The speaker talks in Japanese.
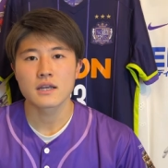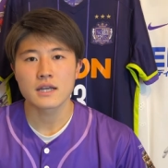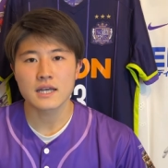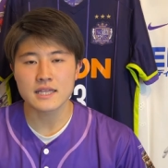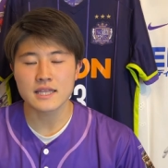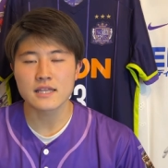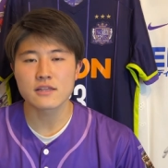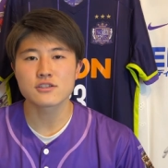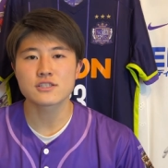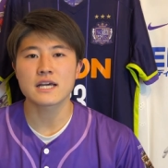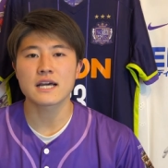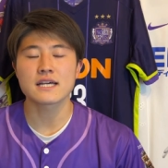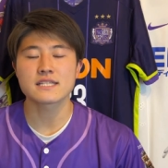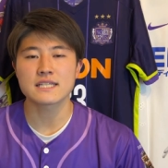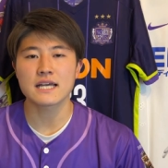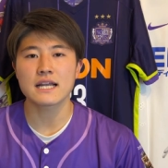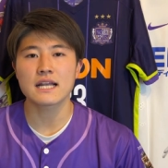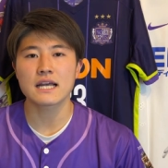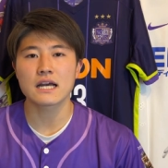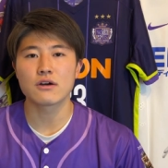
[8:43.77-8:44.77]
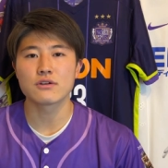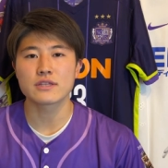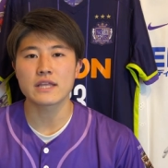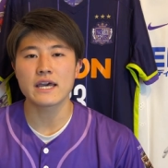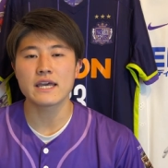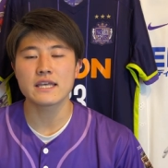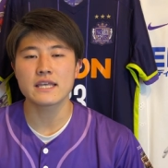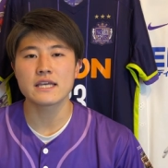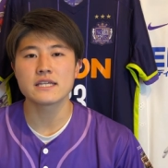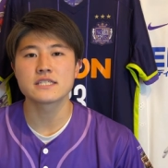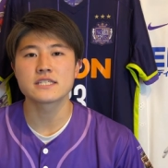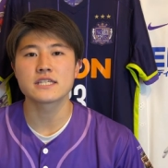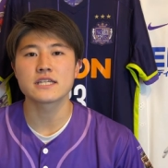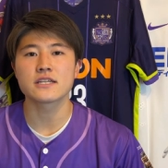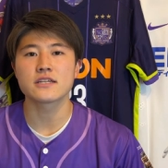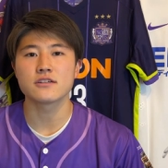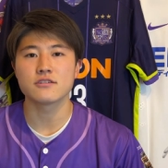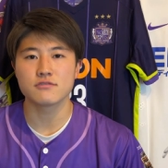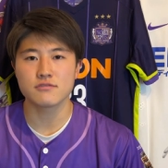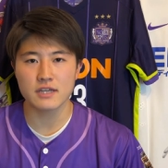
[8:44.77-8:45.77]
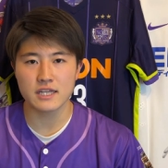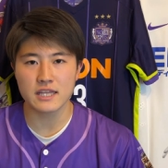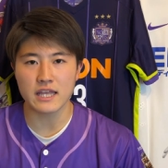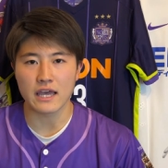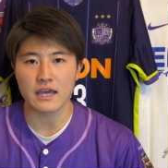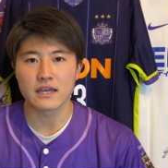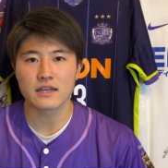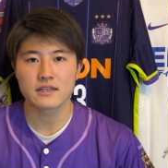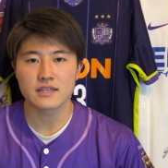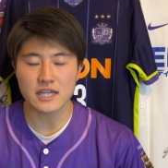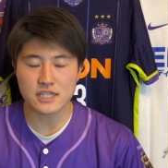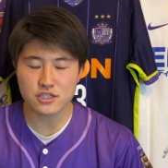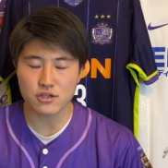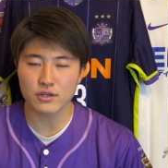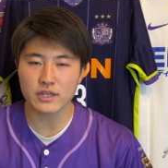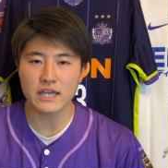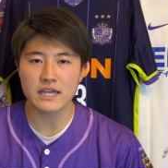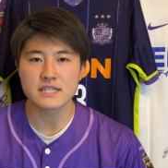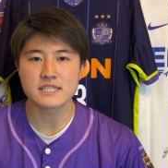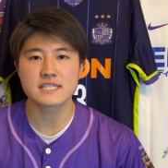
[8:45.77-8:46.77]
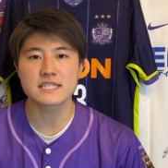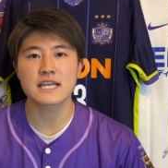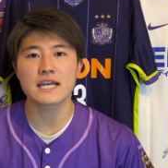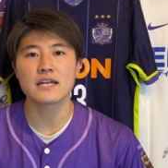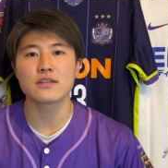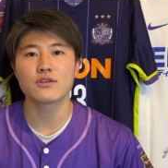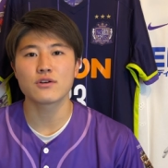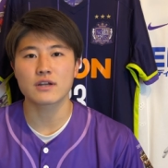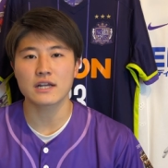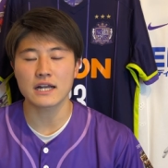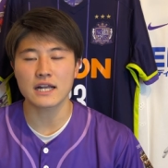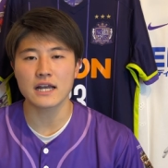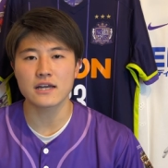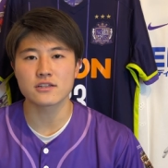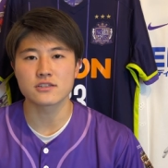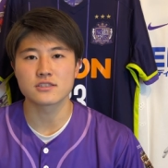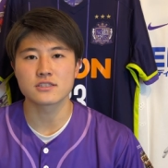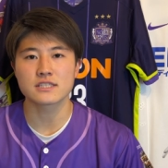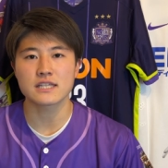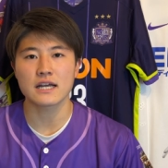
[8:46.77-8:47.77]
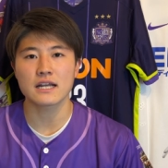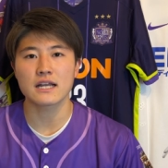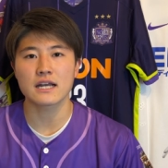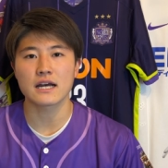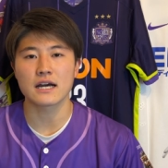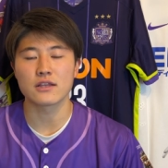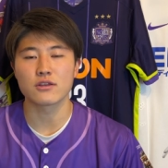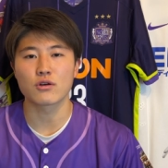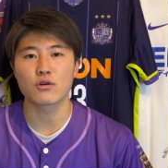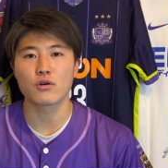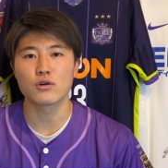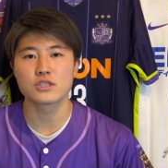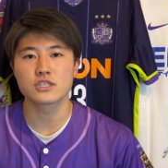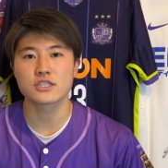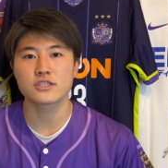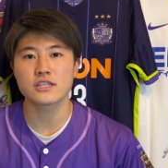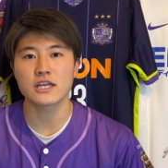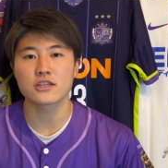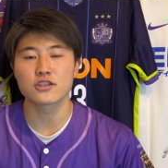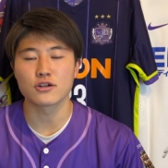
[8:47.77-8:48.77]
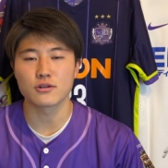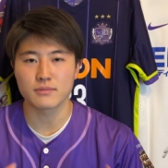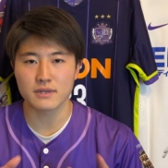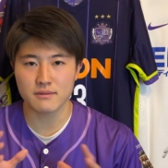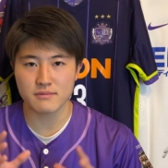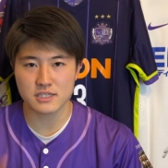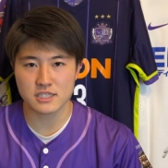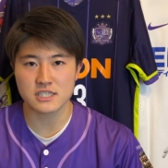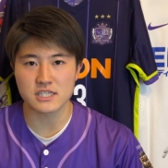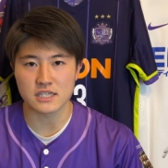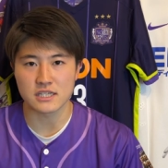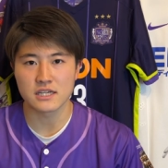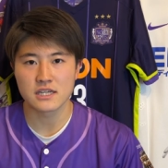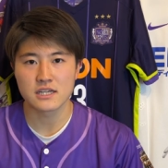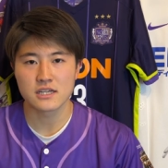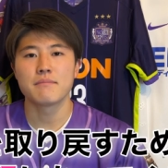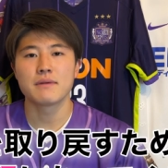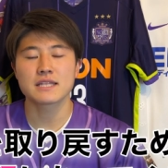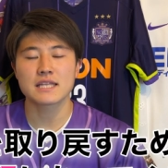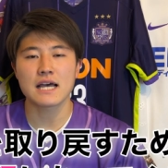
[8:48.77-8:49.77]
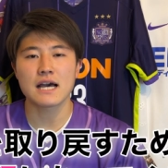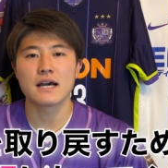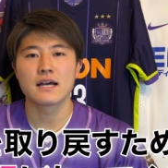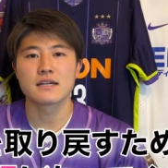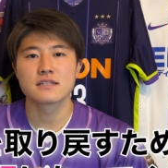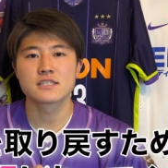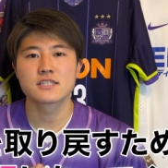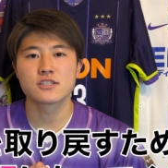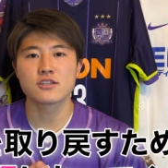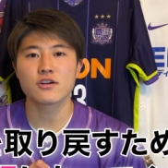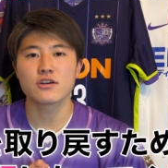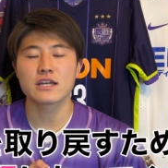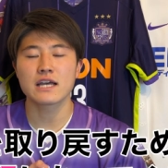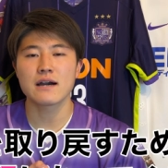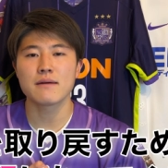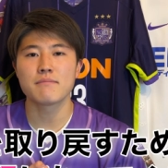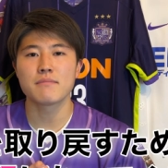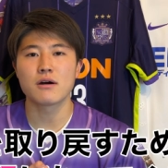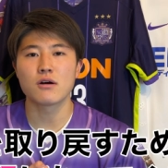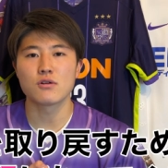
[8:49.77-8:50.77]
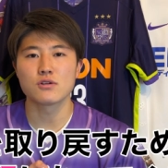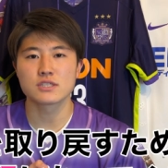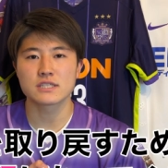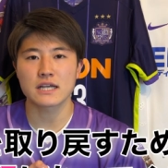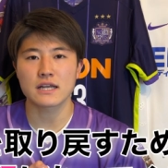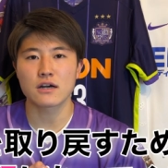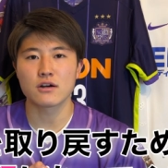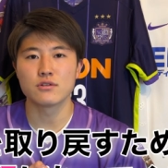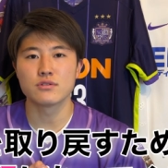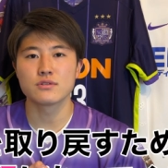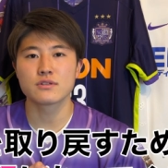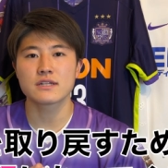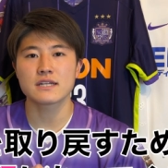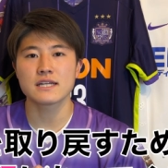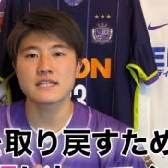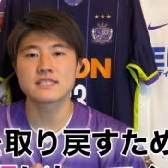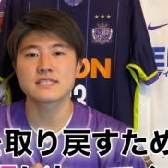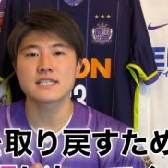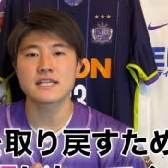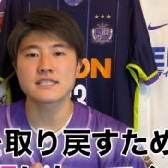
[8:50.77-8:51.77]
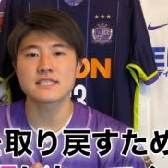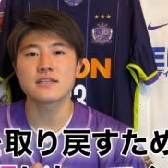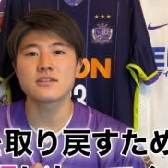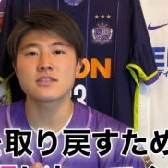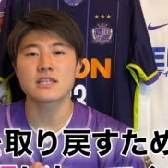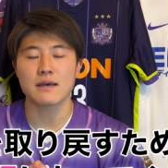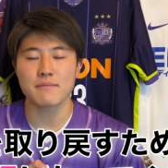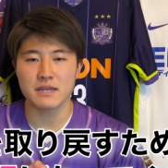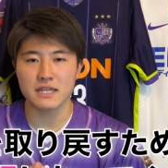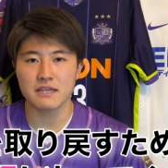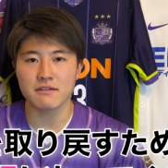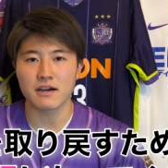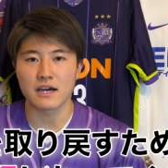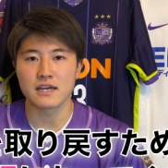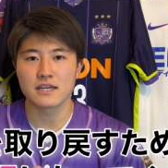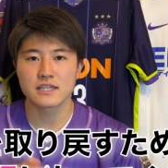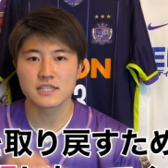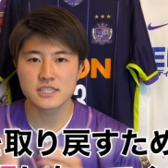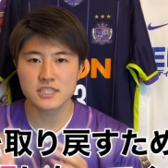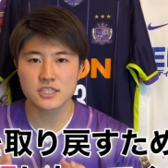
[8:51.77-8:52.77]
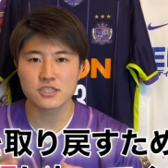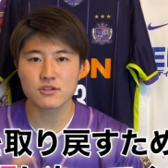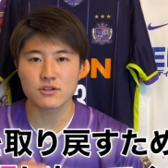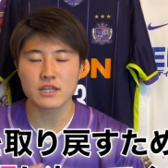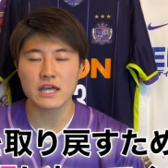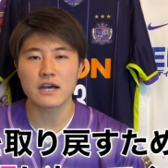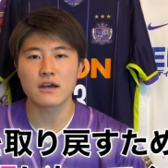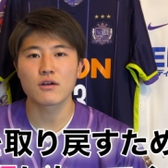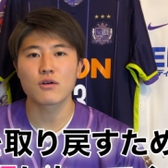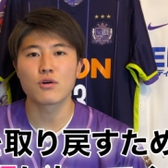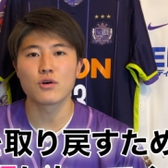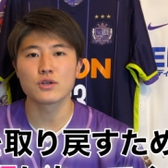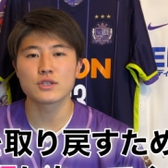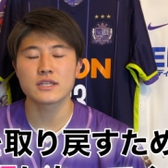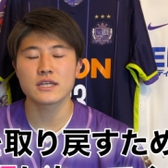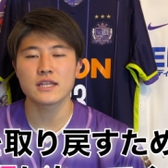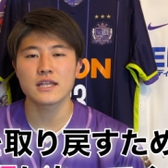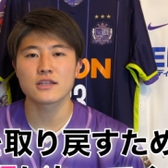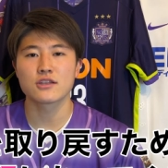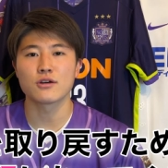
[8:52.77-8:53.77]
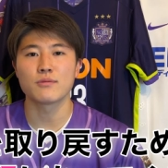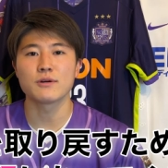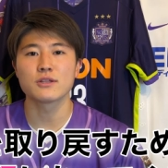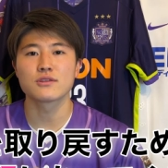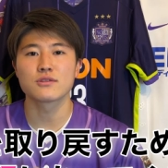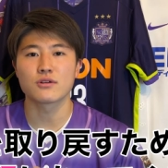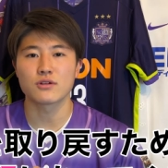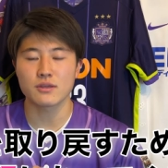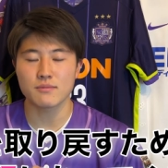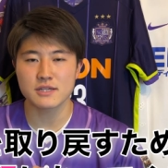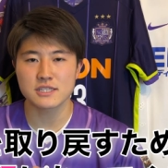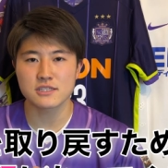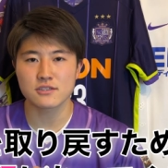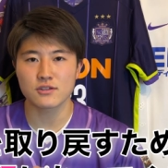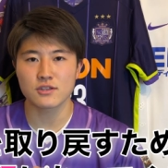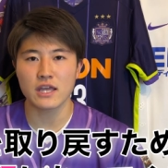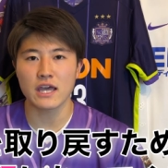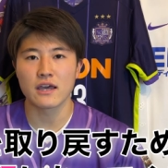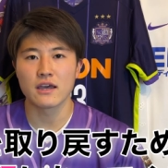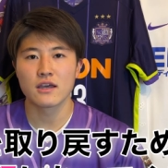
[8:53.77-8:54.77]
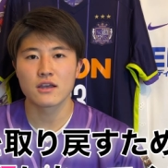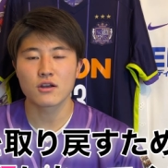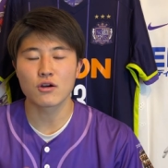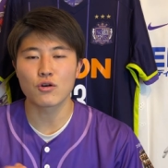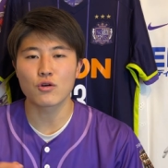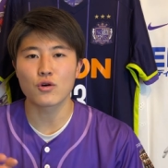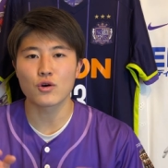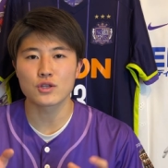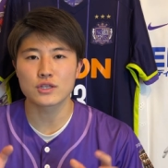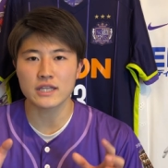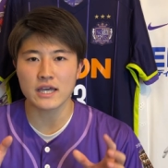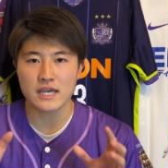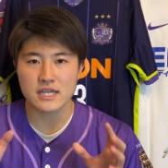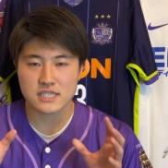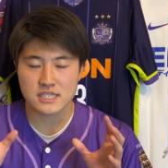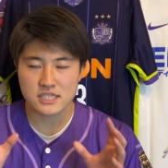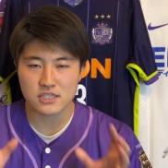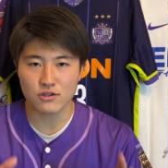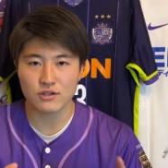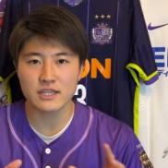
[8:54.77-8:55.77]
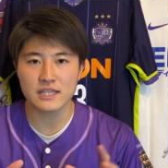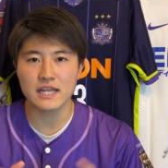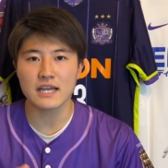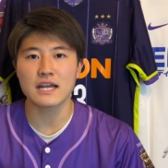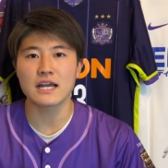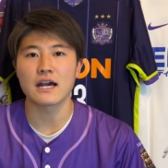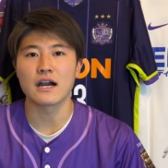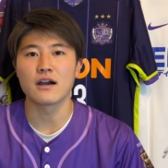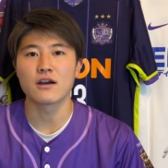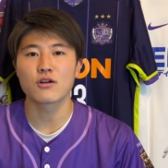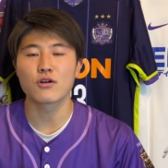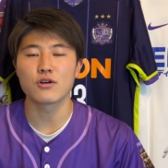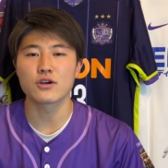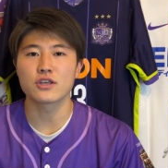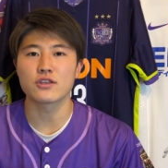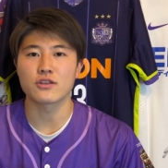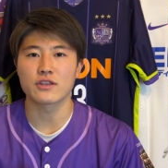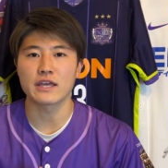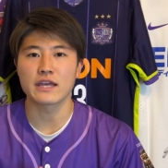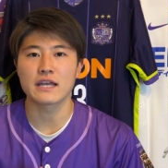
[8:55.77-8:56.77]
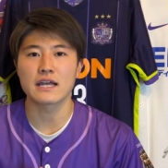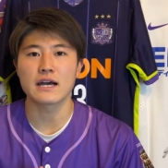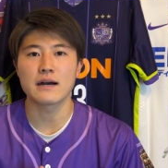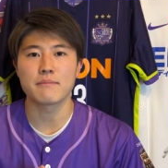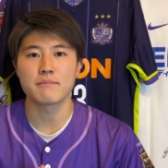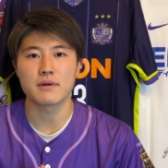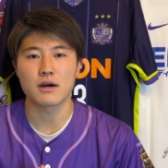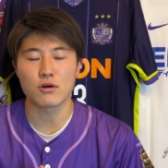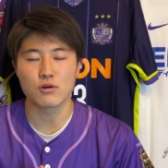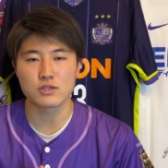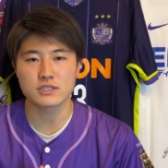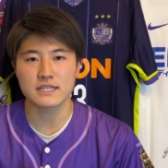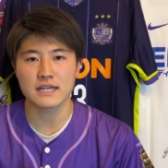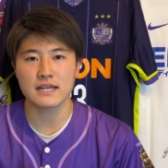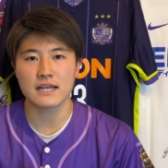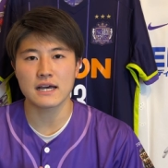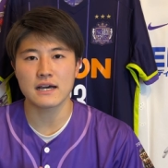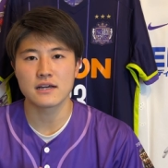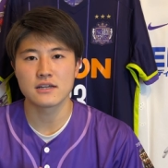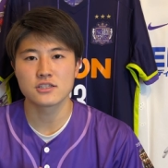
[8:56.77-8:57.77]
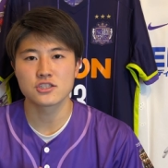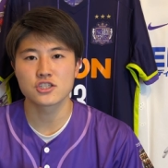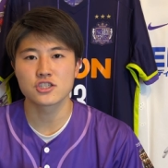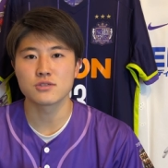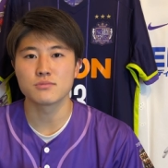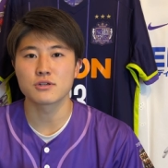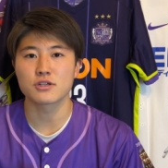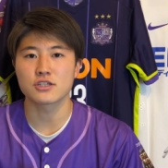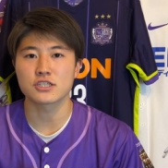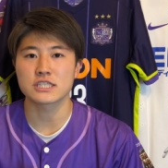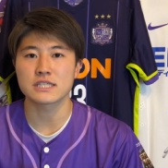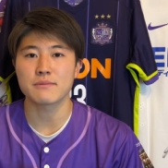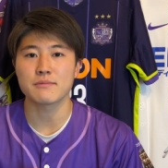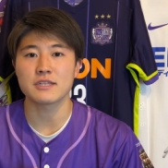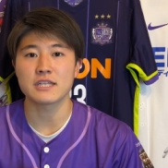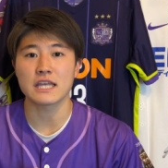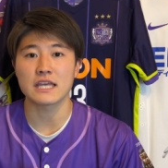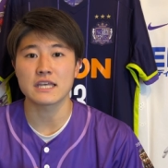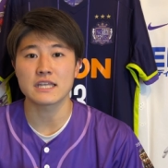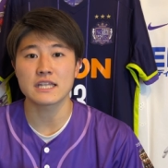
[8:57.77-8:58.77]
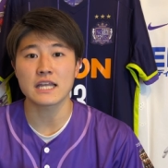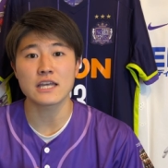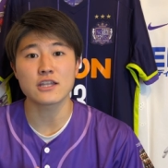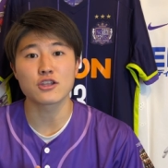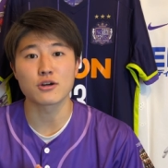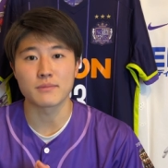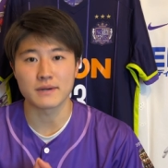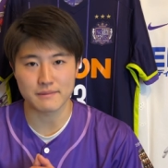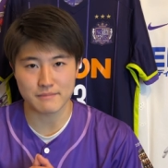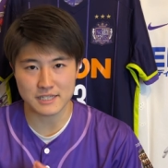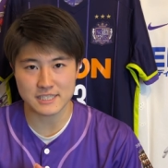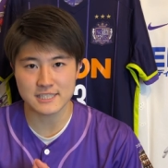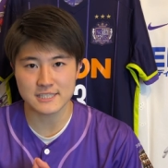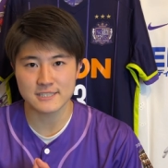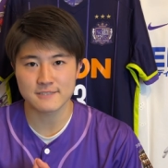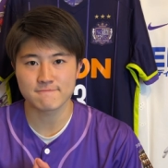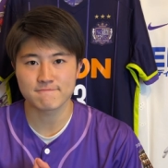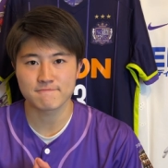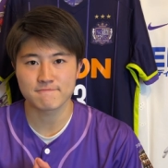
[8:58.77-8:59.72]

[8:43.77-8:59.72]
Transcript: 片野坂サッカーを体現していく上で、多少ね、時間のかかるサッカーの構築だと思いますし、また、強いガンバ大阪を復活させるためには必要な工程だと思っておりますので、ここを耐えしのぎながら、今季のね、ガンバ大阪、注目してみていきたいと思います。